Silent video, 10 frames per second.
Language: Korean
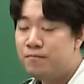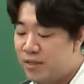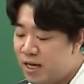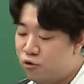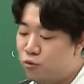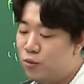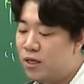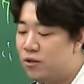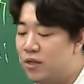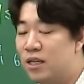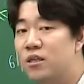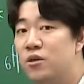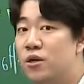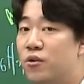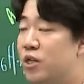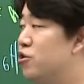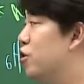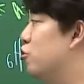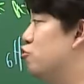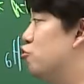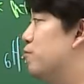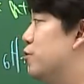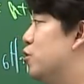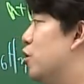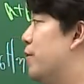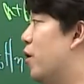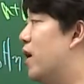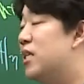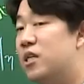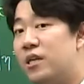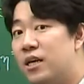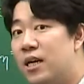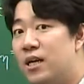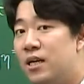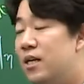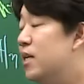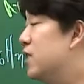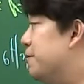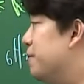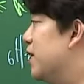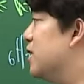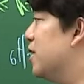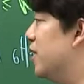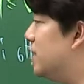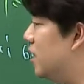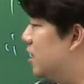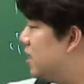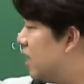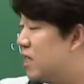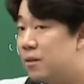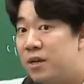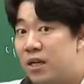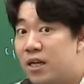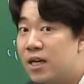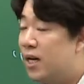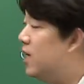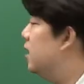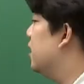B가 6보다 커나 같은 거니까 될 수 있는 건 6부터 몇 가지가 될까? 10까지가 되겠지. C가 11이니까